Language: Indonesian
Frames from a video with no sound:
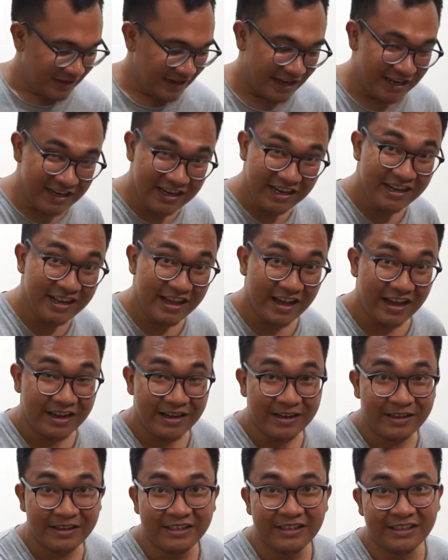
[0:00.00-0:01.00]
Nah ini dia
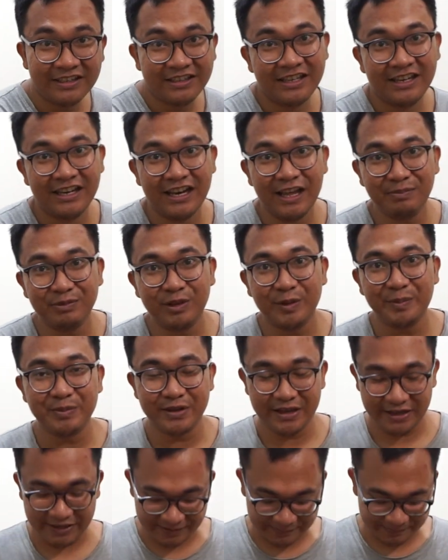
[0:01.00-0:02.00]

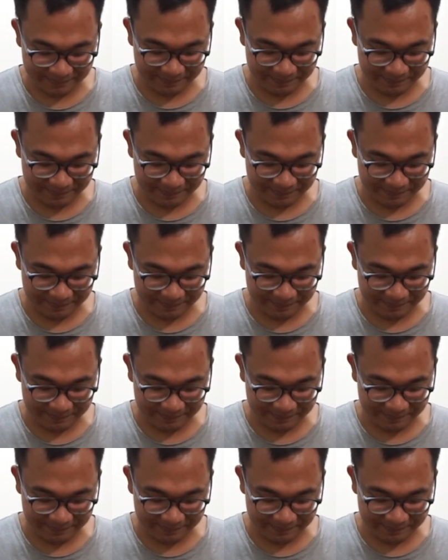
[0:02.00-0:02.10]
laptopnya.